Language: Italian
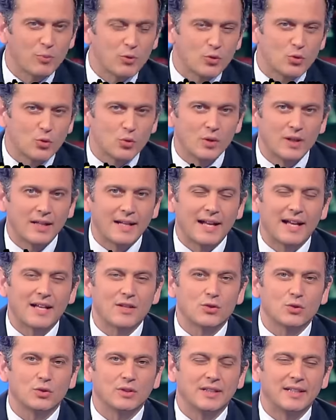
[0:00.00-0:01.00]
proprio sul
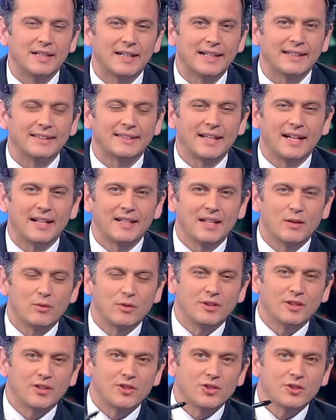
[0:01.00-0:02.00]
caso del Catania,
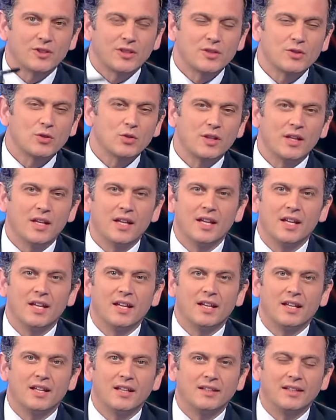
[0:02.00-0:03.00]
un'intercettazione
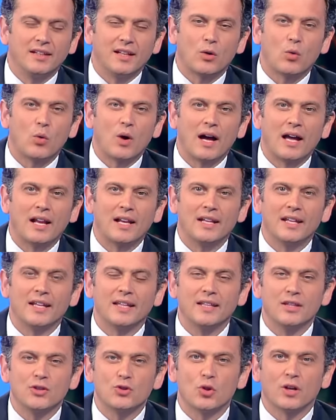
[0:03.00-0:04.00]
eh, nella quale
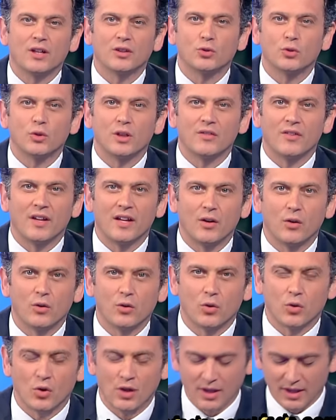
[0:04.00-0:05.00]
i giocatori
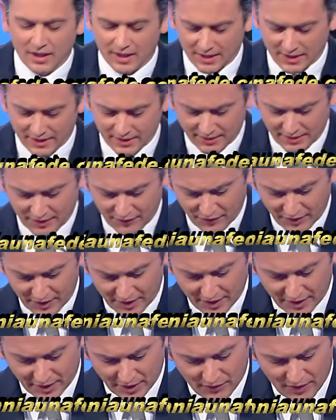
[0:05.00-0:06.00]
vengono eh,
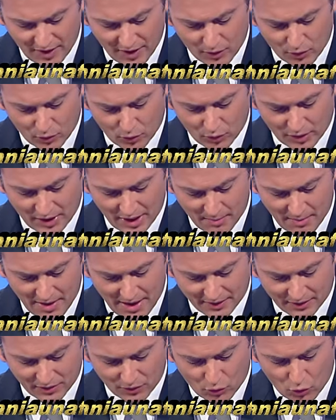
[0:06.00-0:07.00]
definiti, vengono
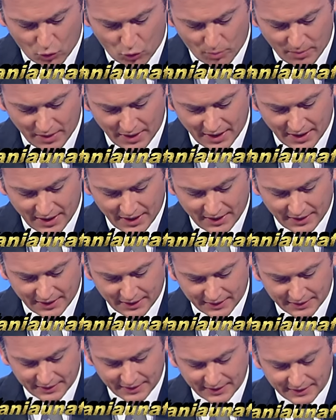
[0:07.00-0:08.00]
chiamati come
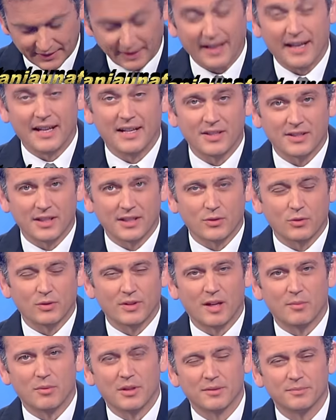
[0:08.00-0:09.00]
eh, dei treni.
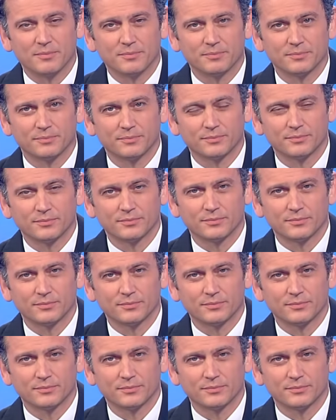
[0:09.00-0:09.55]
Ascoltiamola.